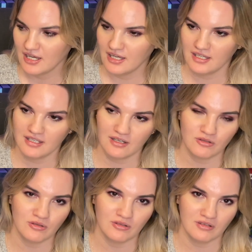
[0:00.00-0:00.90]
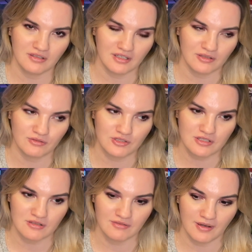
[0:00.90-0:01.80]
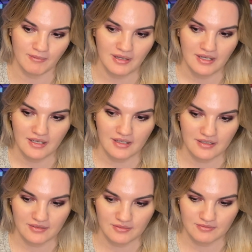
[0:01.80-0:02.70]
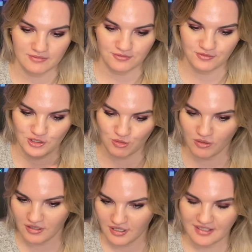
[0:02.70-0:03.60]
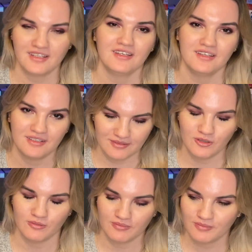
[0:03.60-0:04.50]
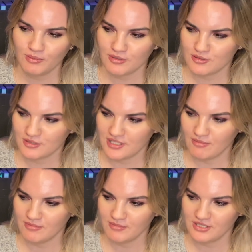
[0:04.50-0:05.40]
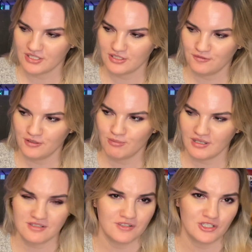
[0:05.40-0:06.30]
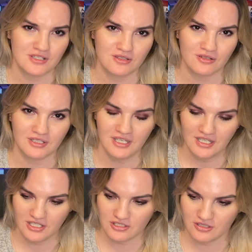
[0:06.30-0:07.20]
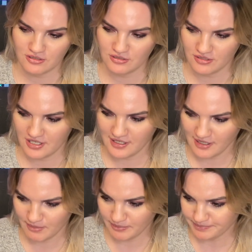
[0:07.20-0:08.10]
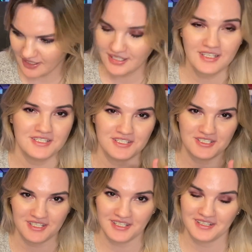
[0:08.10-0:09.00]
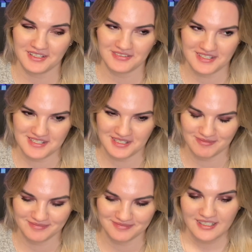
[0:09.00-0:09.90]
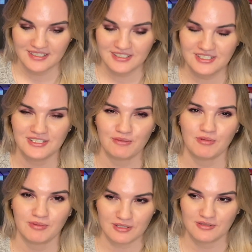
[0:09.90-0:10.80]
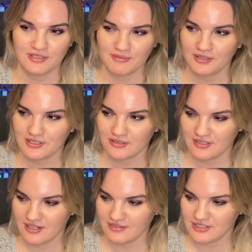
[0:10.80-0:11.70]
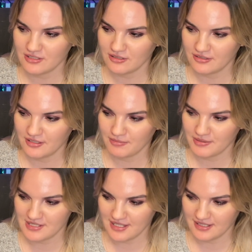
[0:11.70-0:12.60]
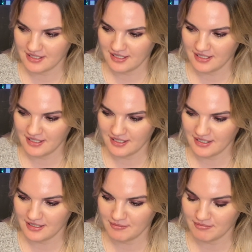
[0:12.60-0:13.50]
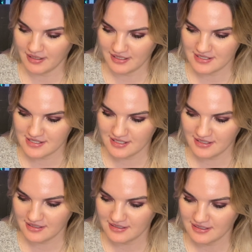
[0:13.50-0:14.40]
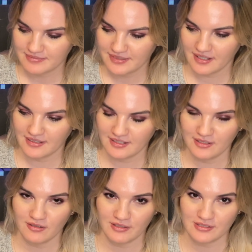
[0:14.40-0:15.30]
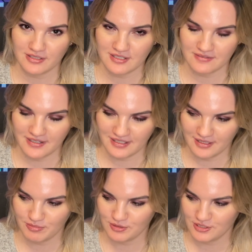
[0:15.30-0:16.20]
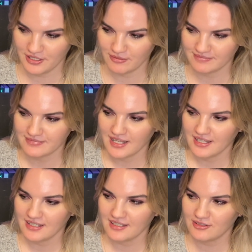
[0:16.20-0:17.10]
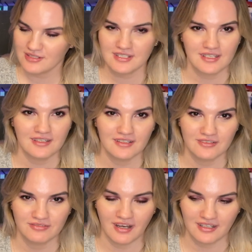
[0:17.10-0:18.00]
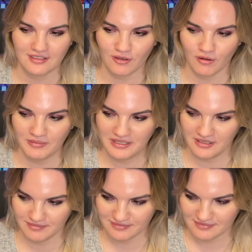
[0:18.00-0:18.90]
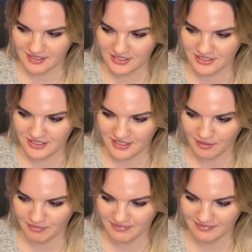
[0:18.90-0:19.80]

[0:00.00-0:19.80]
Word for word: jak to, jak to wszystko Wam e, wyszło i no, po prostu chciałabym mieć jakiś feedback z Waszej strony, jeżeli chodzi o te reklamy. I jest jeszcze jedna kwestia. Dzisiaj po prostu nie mogę się oderwać od tej piosenki e, Maneskin, tej, tej nowej, co teraz w radiach puszczają. I to jest taki fakt o mnie. Gdzieś tam